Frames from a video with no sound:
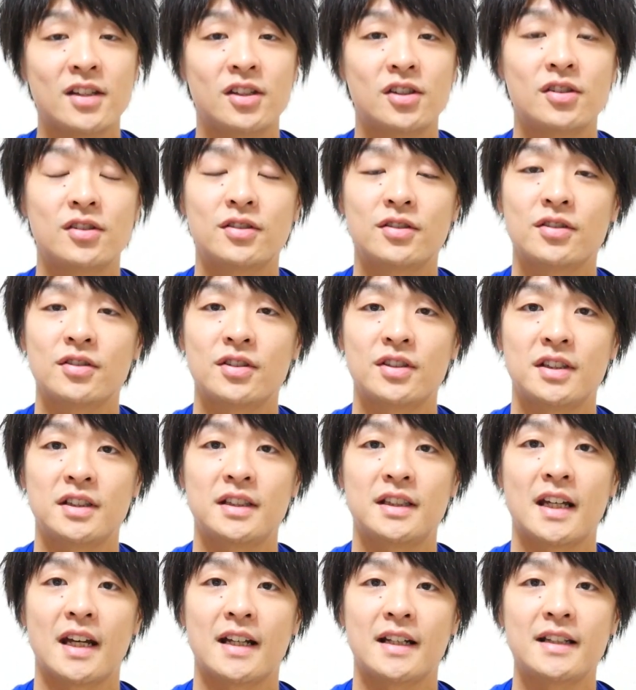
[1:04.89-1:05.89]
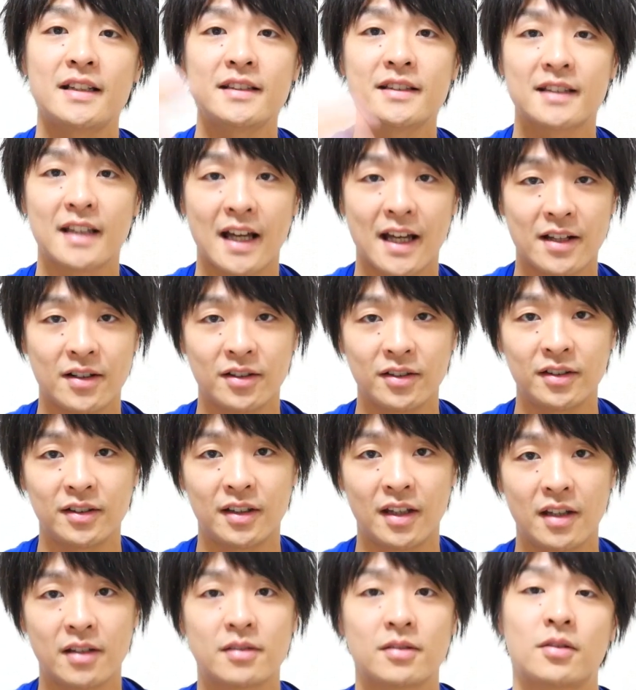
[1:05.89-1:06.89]
中枢神経に伝えるっ
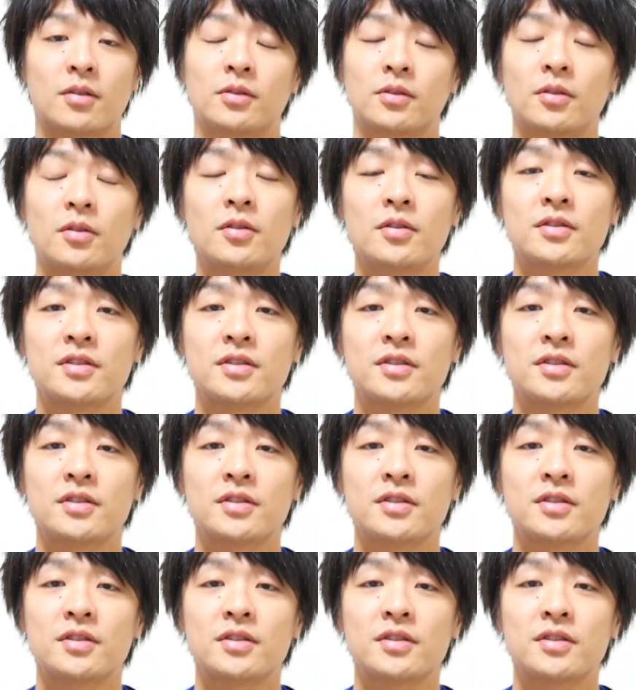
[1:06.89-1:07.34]
ていうこと